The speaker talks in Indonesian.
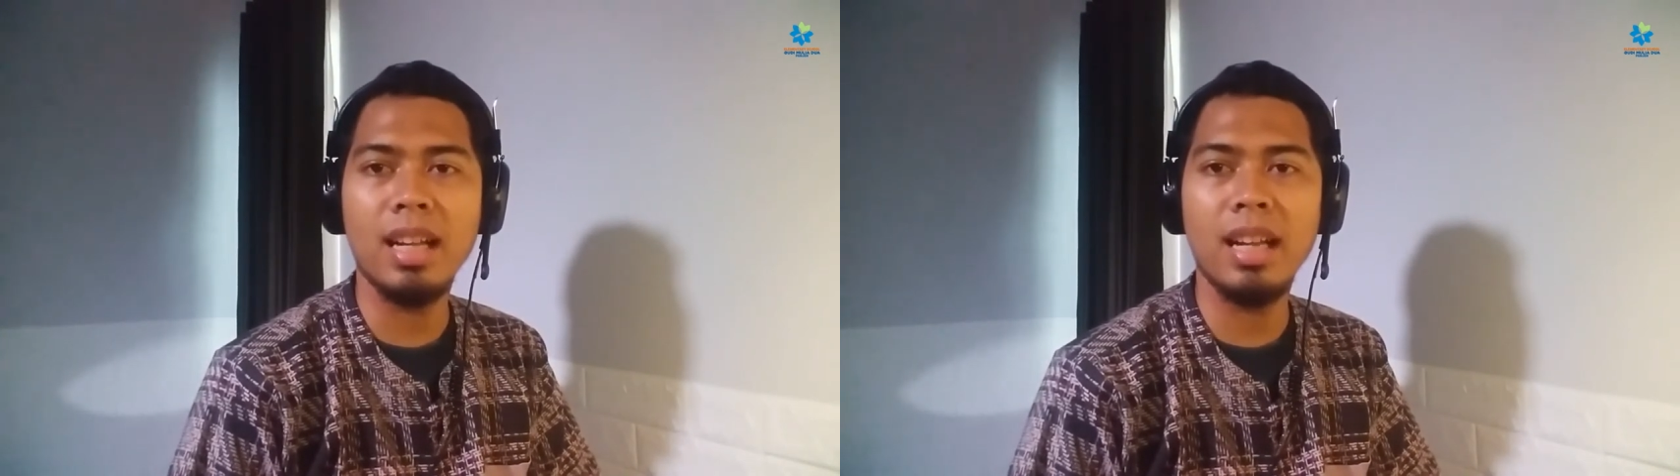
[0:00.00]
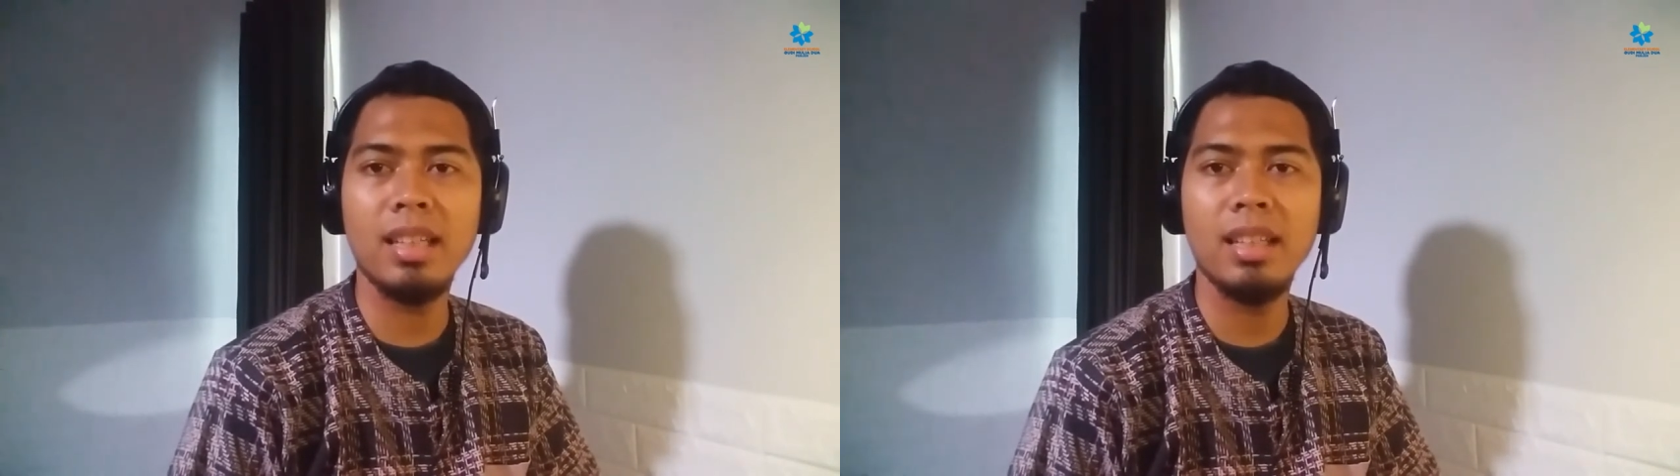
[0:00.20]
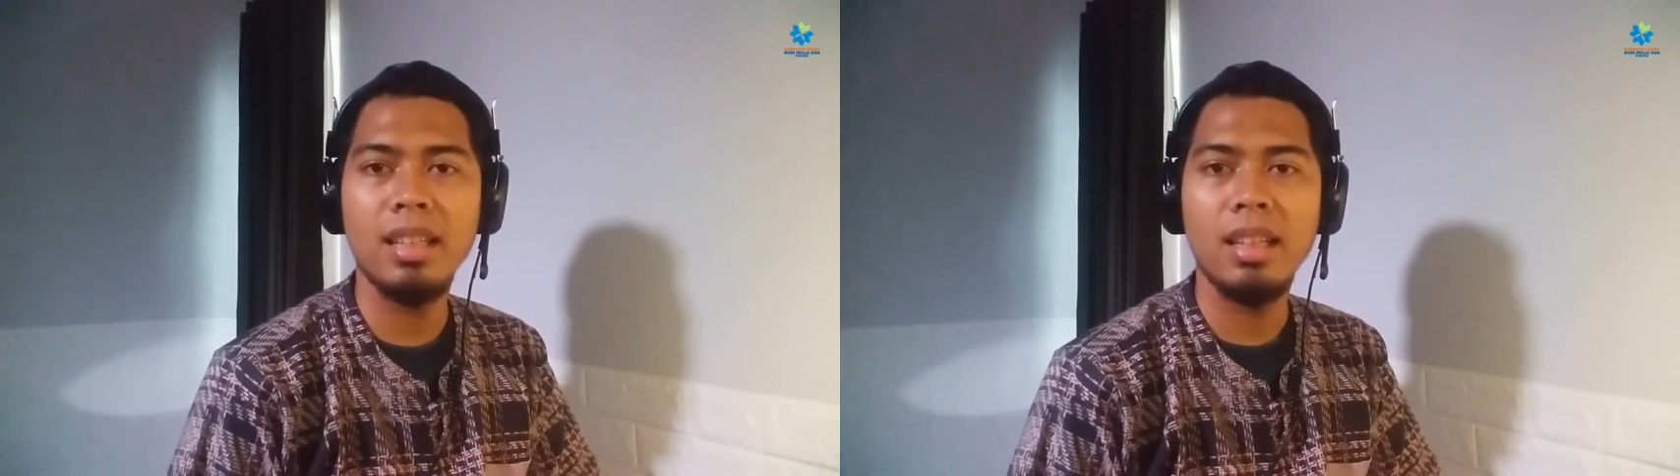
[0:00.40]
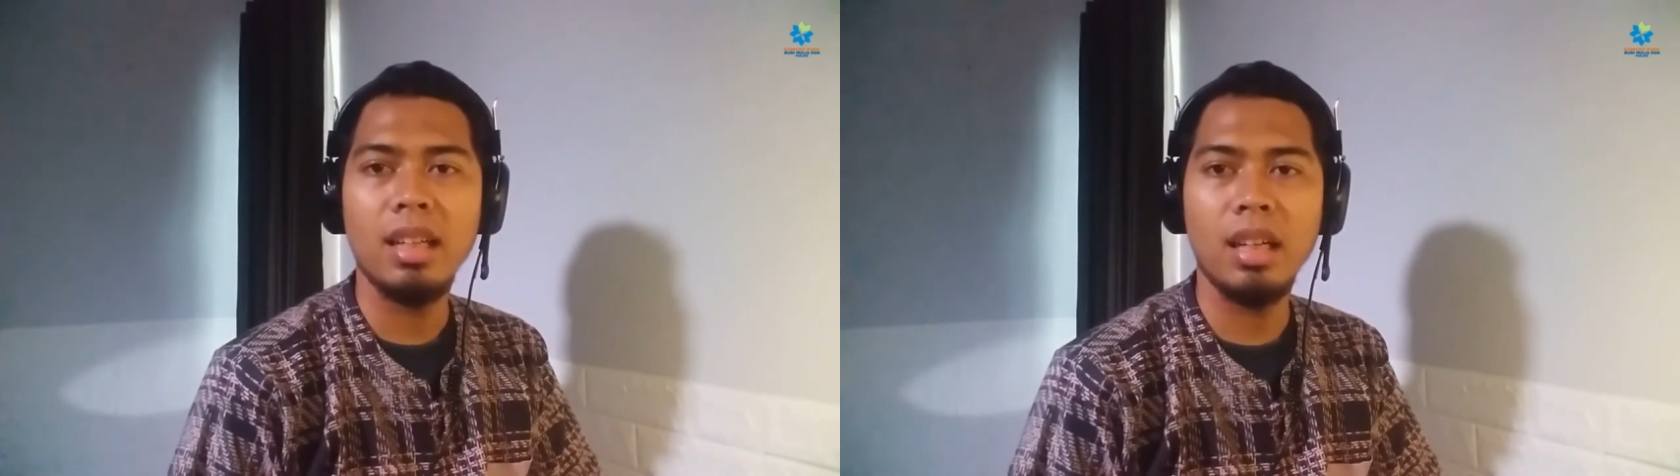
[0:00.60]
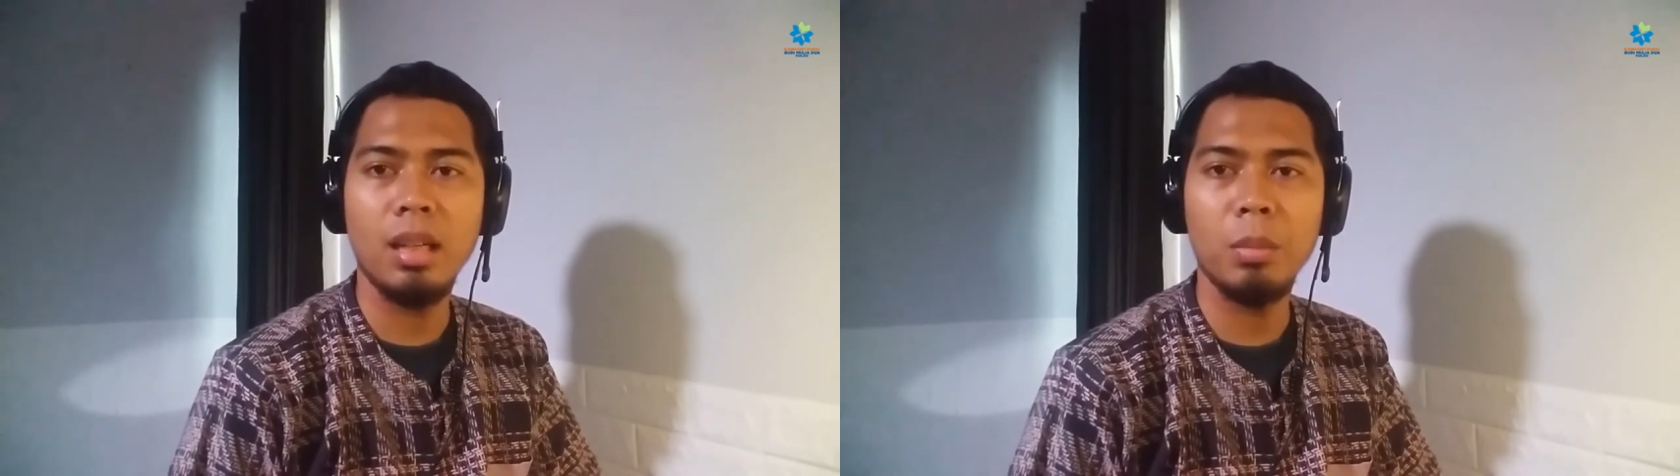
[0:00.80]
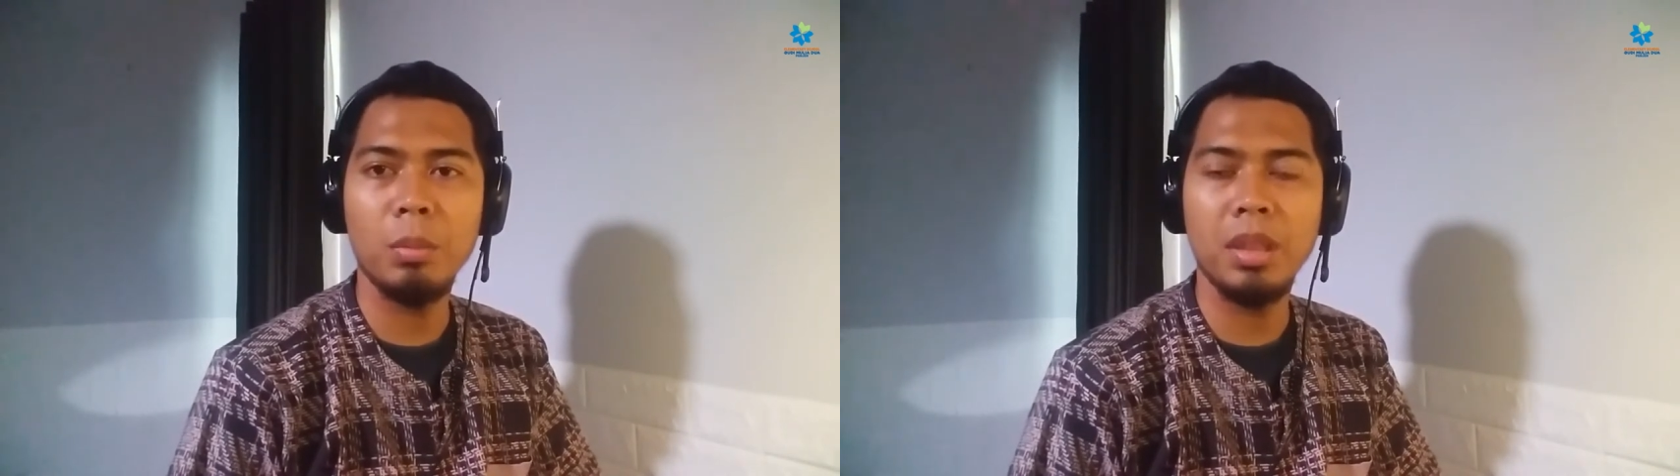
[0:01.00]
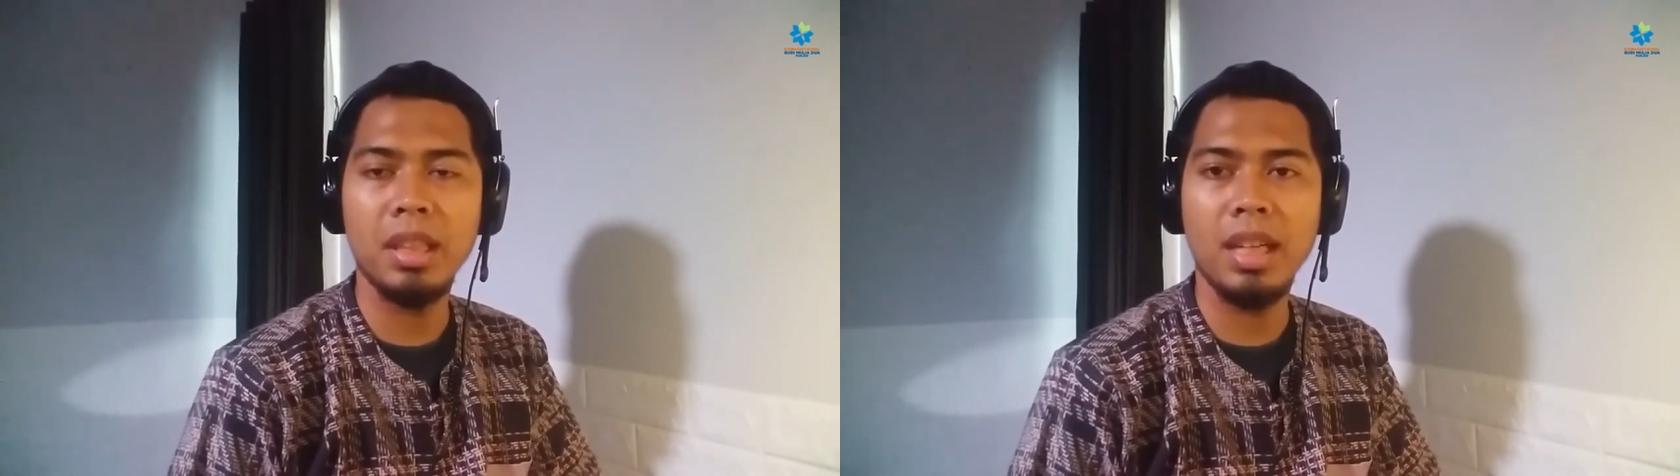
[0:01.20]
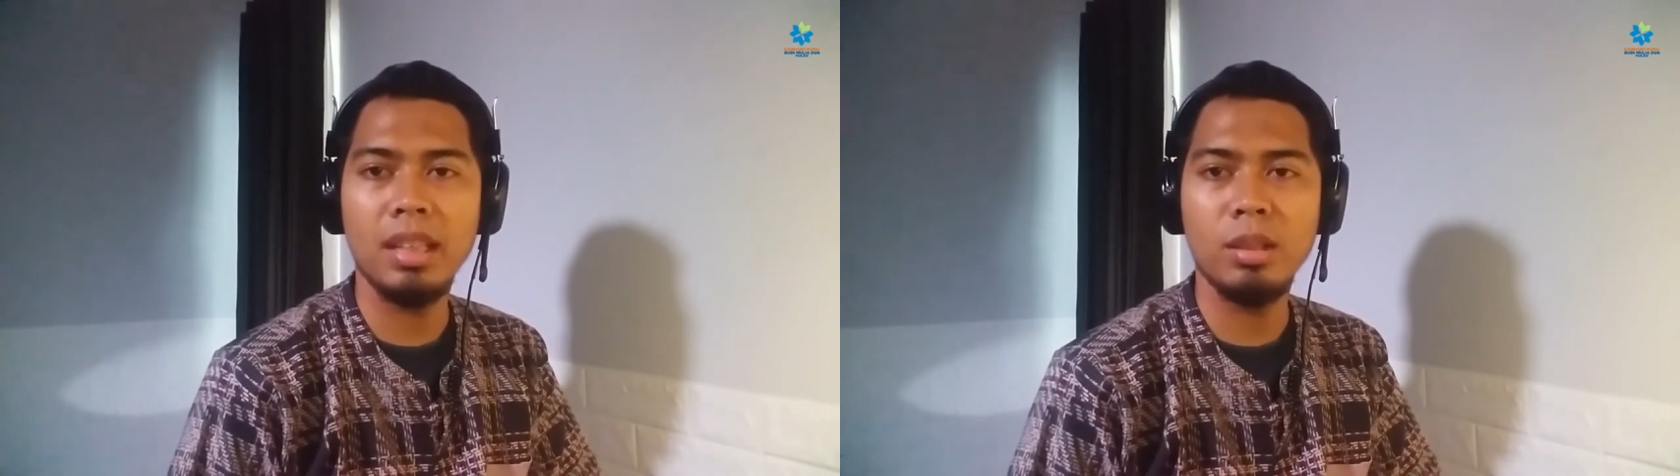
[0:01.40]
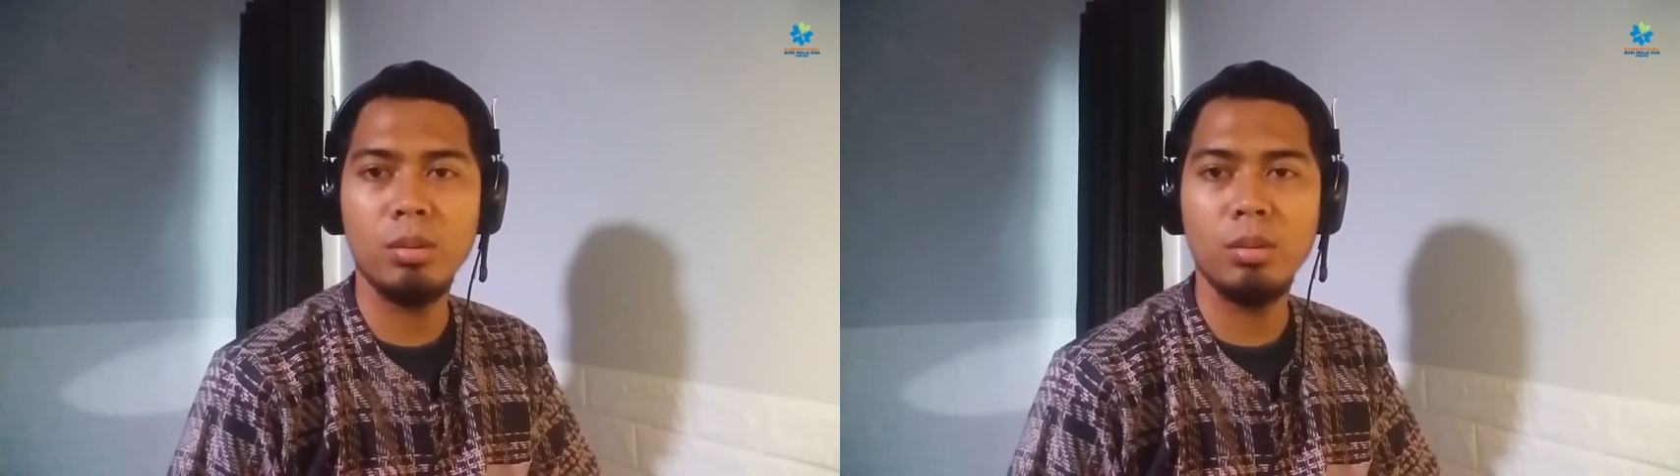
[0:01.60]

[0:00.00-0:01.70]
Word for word: akan uh, memberikan